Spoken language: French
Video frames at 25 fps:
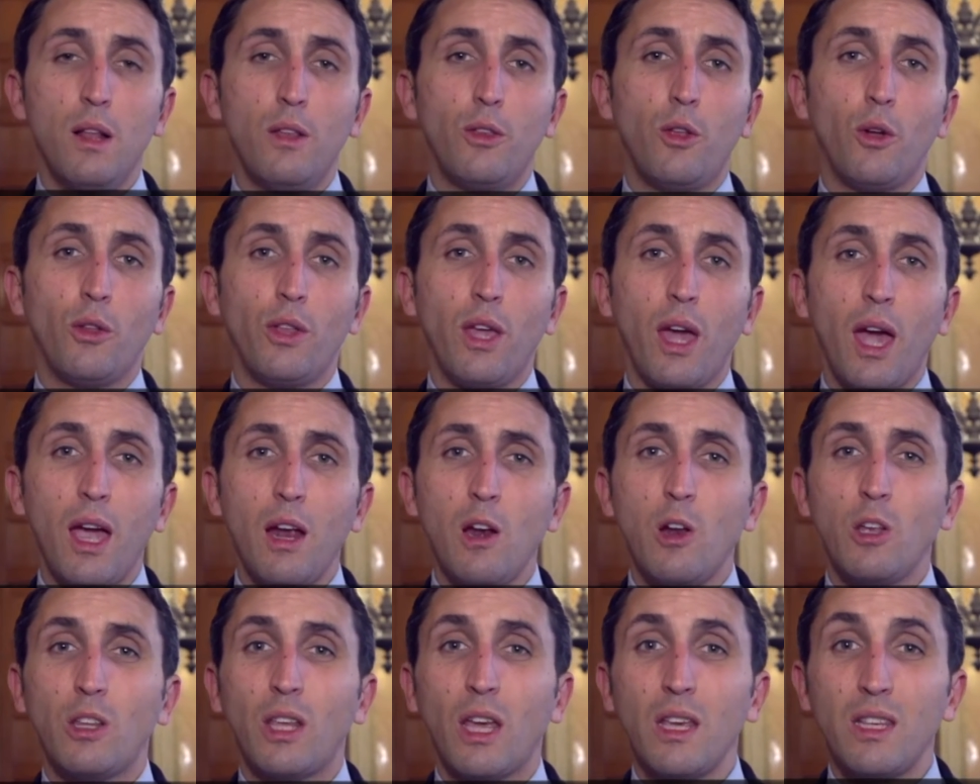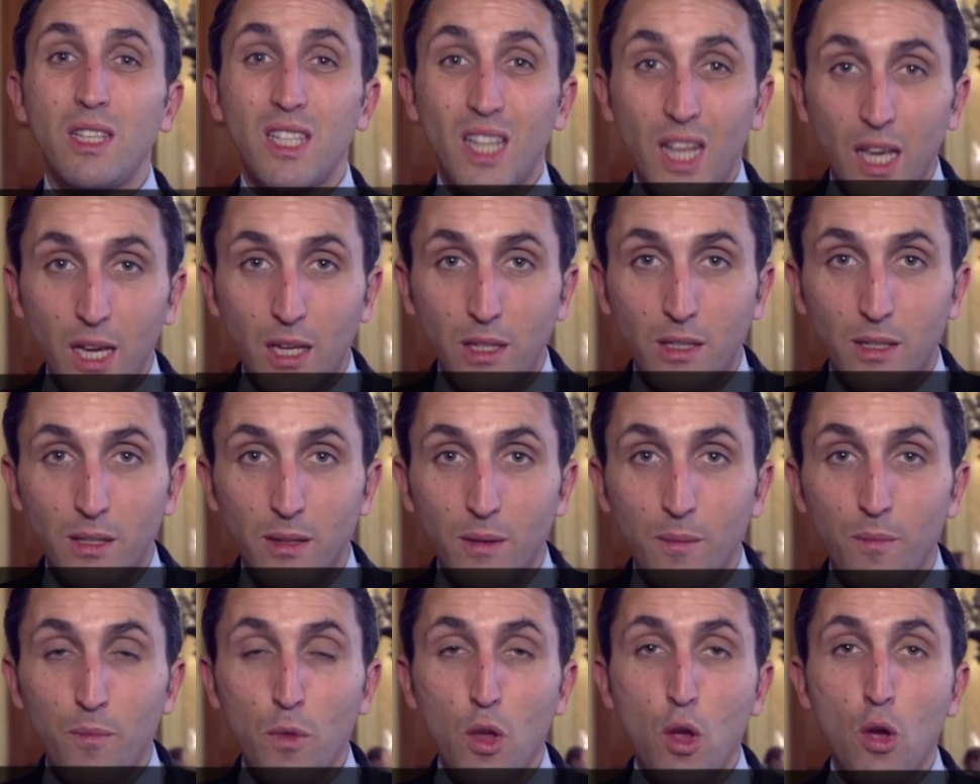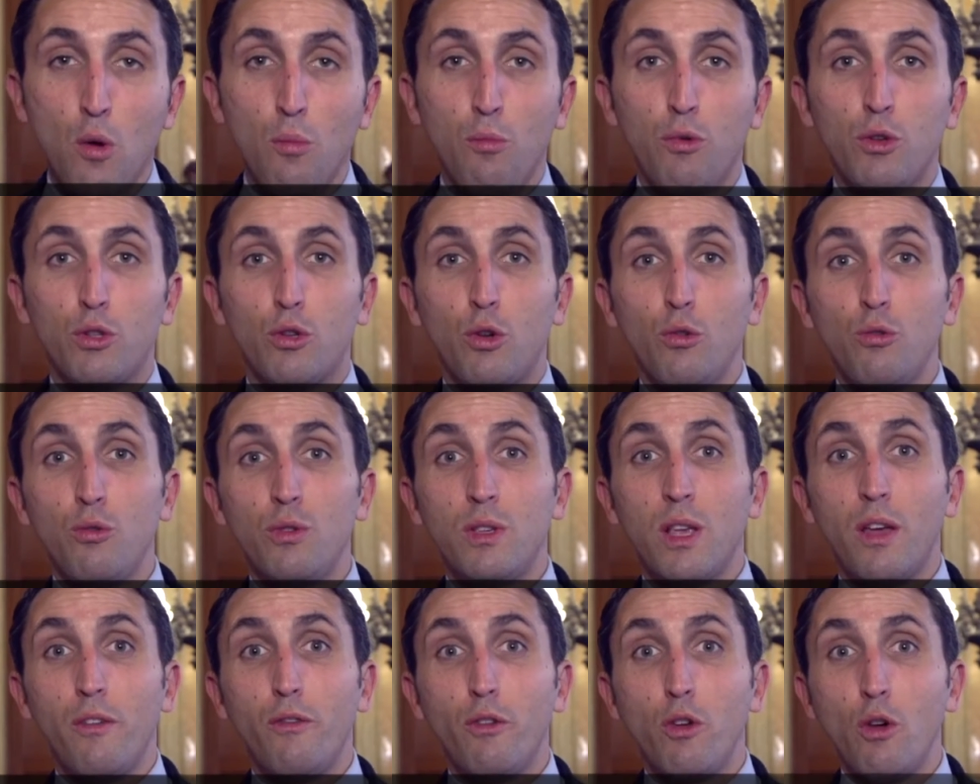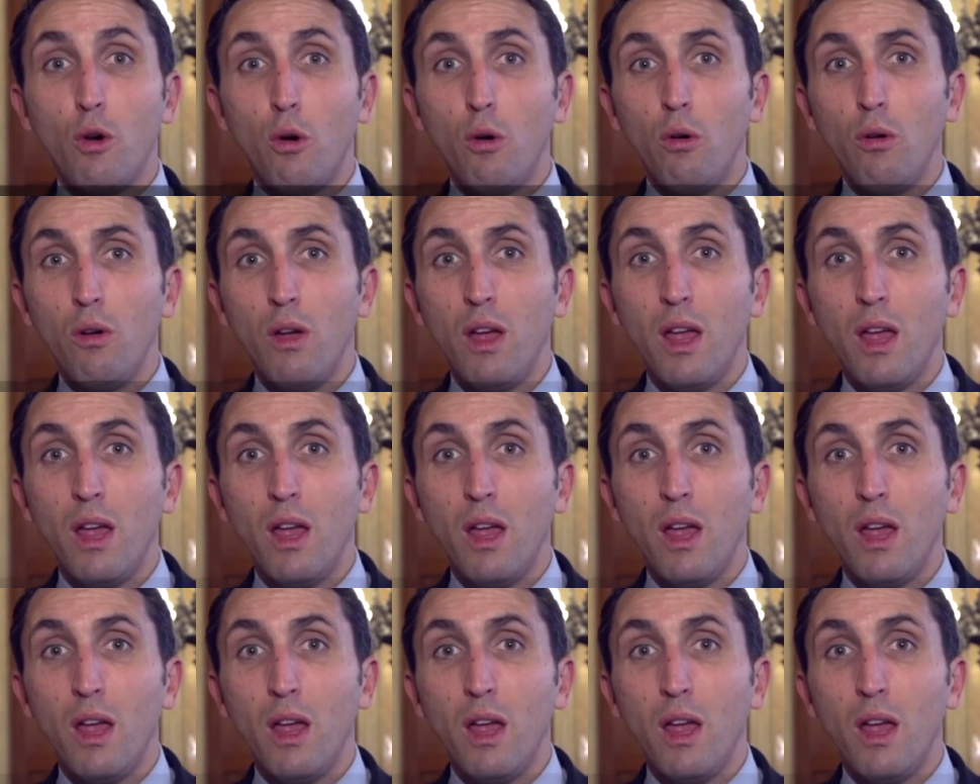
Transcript: dans des règles très strictes, puisque nous avions